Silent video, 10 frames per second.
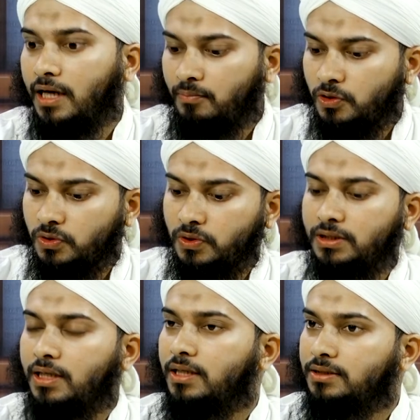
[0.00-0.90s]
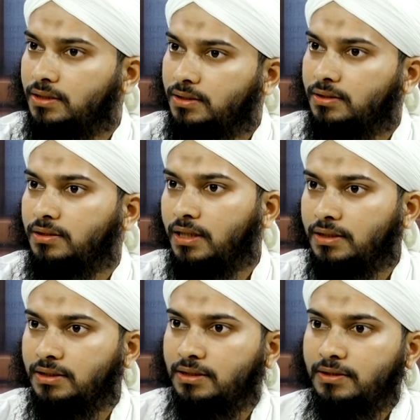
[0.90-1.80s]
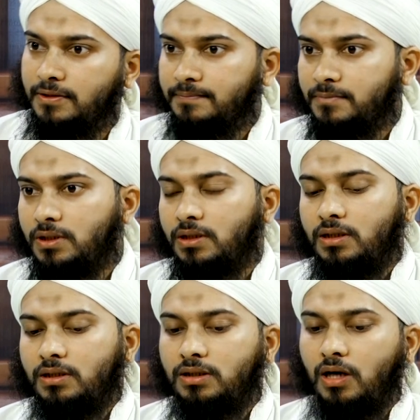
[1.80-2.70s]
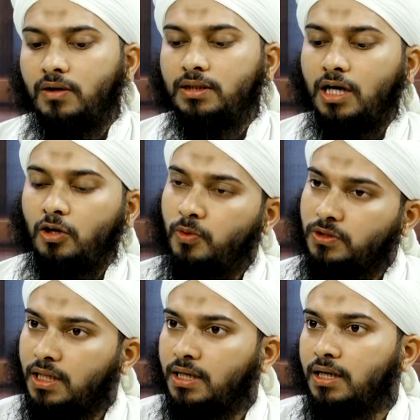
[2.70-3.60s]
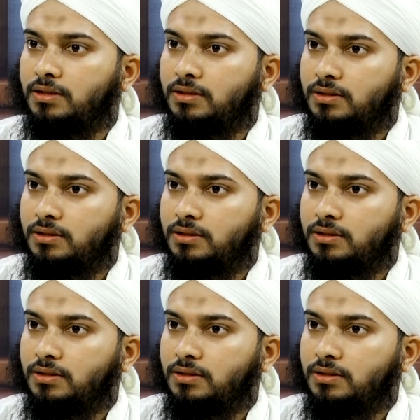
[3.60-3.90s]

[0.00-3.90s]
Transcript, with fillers: এক বছর ধরে তার কাছে আছে তাহলে তার উপর জাকাত